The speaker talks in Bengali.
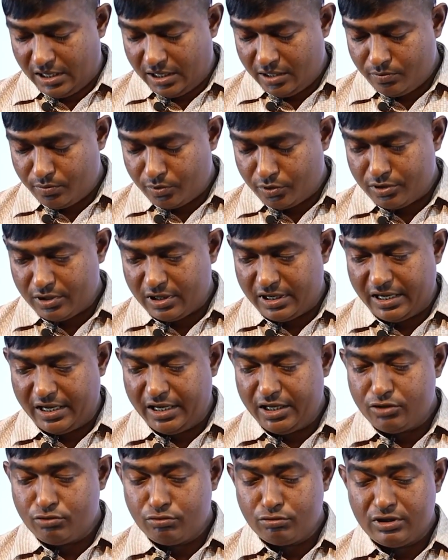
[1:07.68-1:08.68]
এরপর
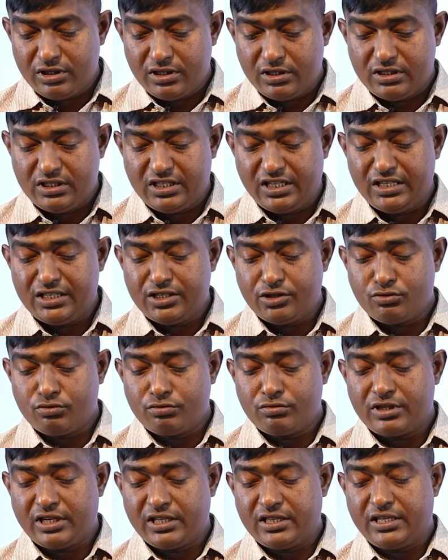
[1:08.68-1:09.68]
এই তুন তিনটে
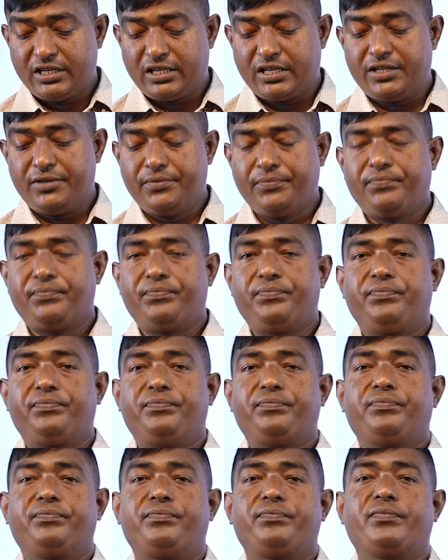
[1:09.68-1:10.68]
টুকরা থেকে
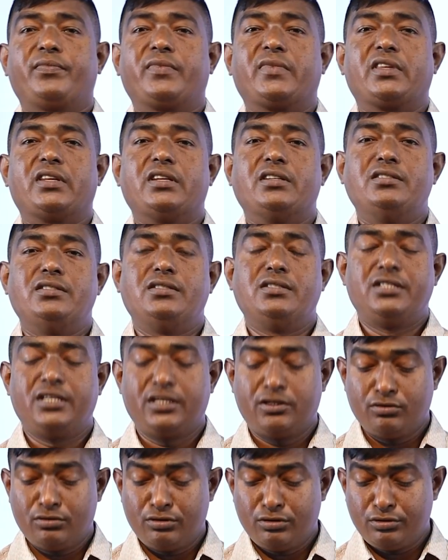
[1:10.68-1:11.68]
যে
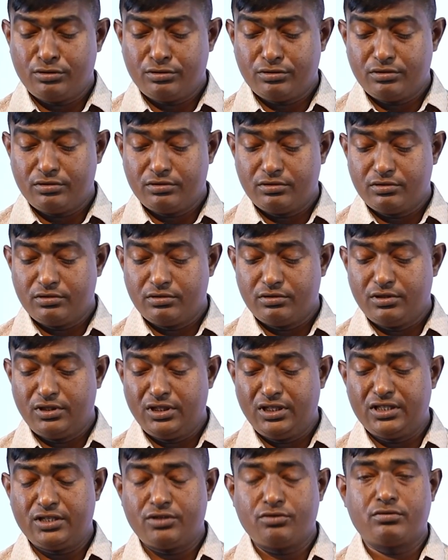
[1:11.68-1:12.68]
কোনো
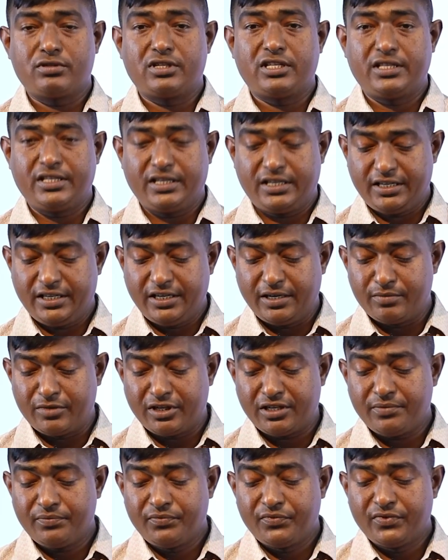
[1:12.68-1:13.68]
তিনটে টুকরা থেকে আমরা